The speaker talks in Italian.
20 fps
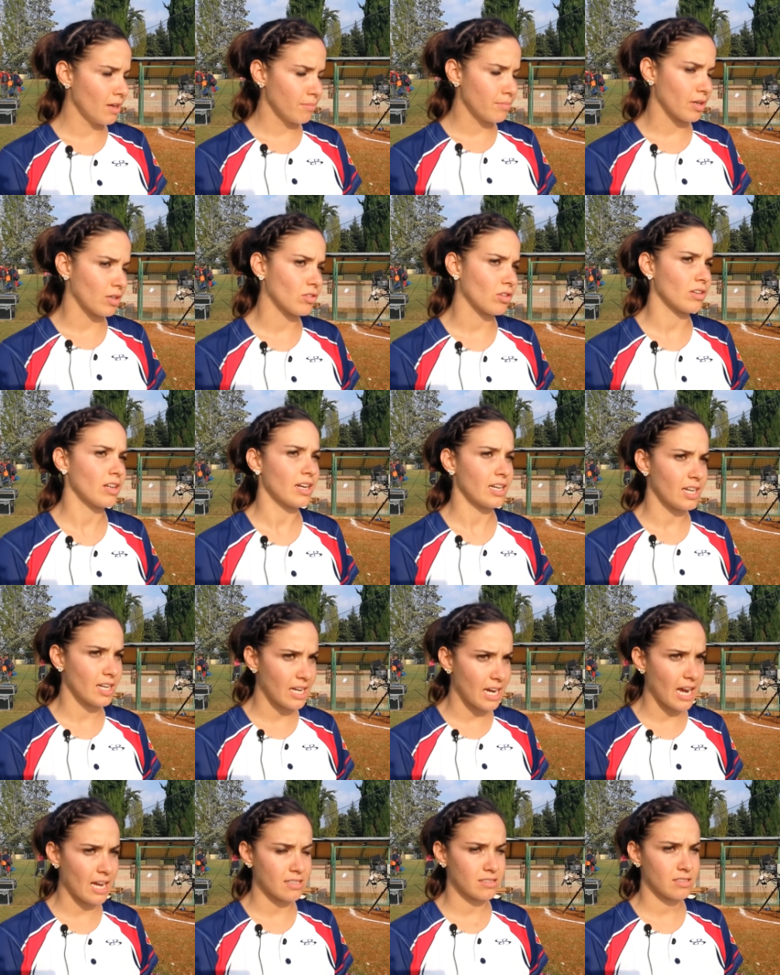per tornare in
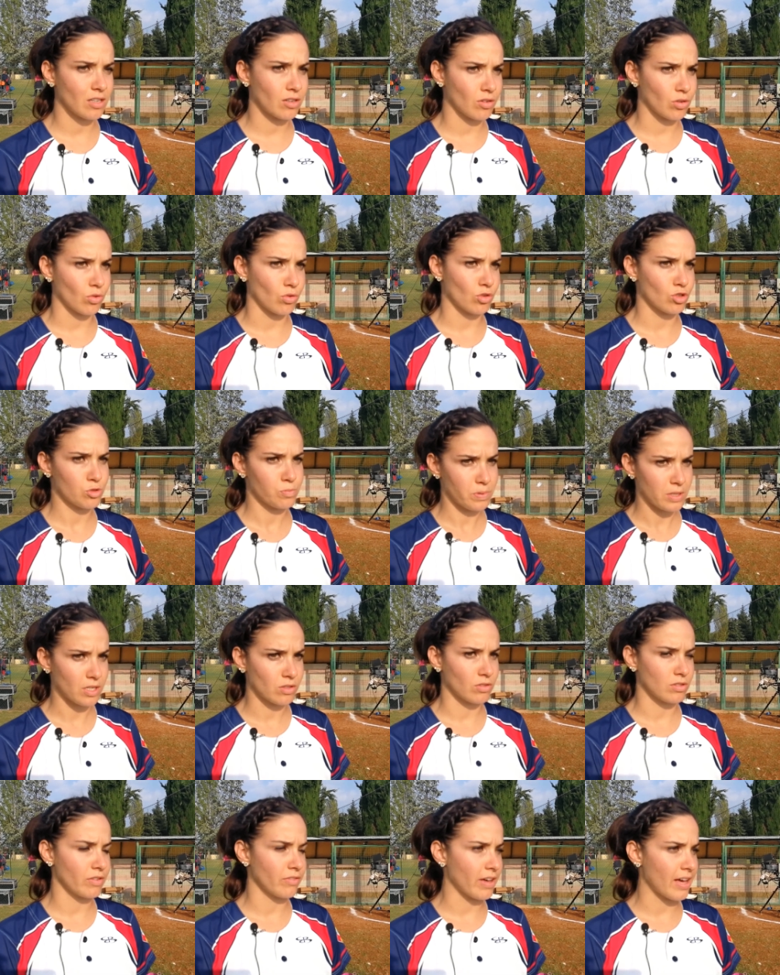casa con uno
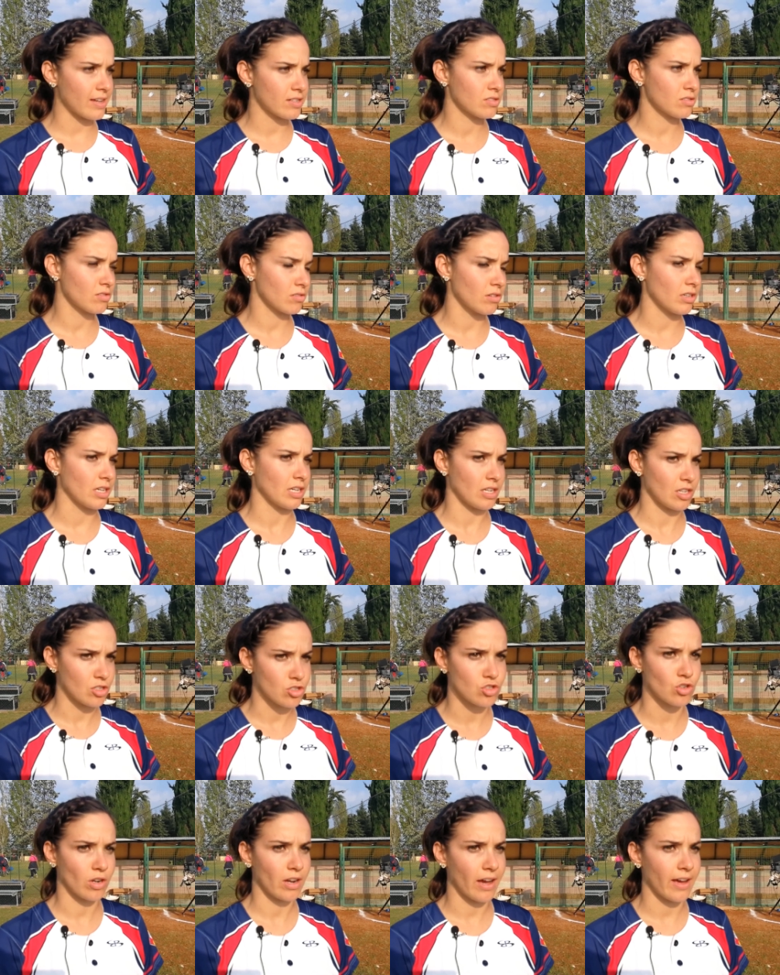spirito diverso e
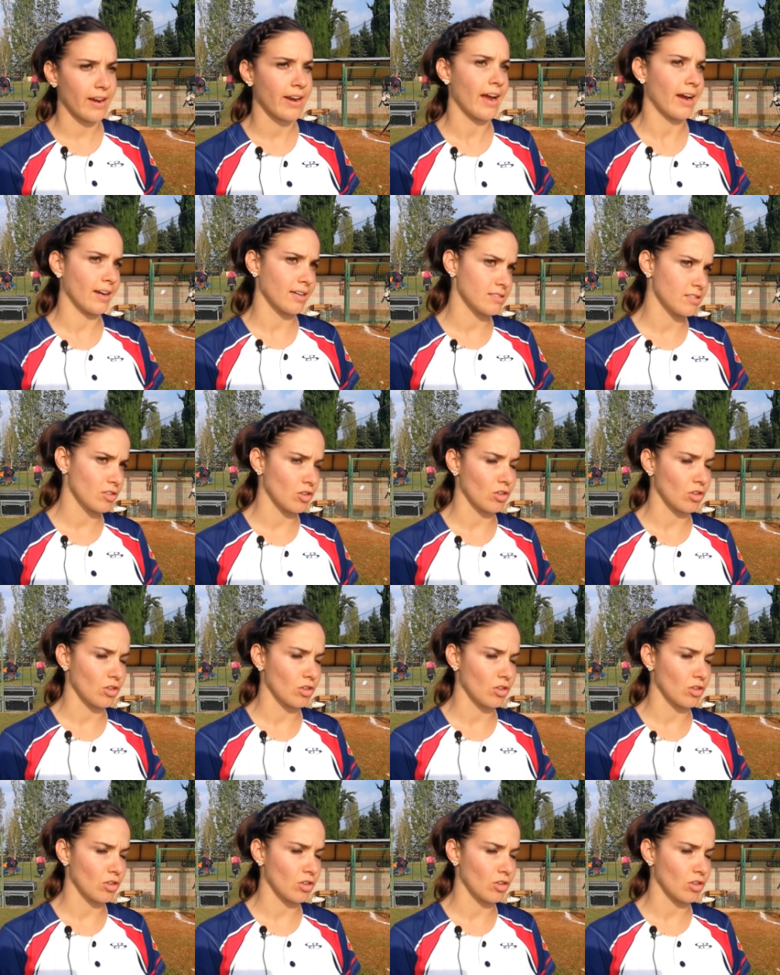giocare a casa